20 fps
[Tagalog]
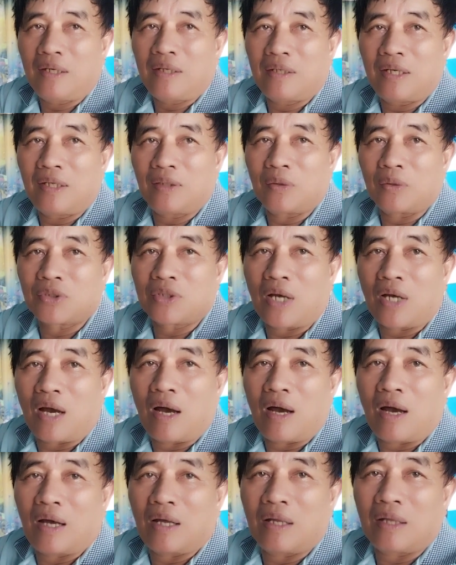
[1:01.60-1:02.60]
dito sa
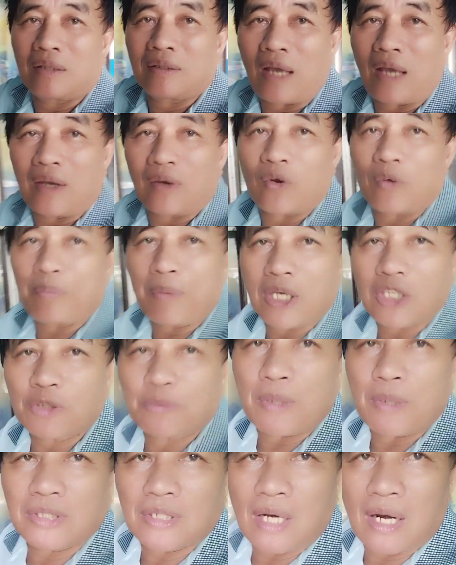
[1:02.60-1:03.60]
Tyron Mixed
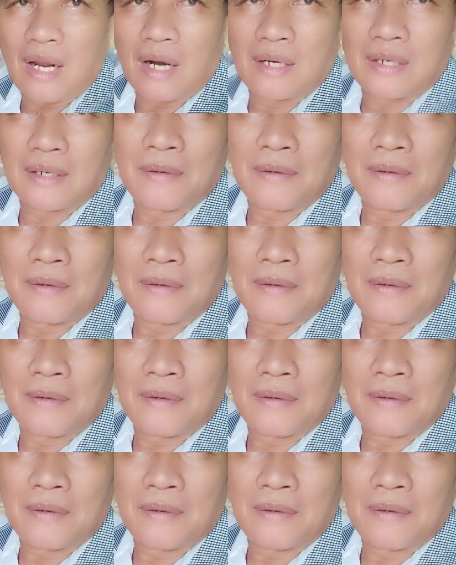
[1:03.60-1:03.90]
Martial Art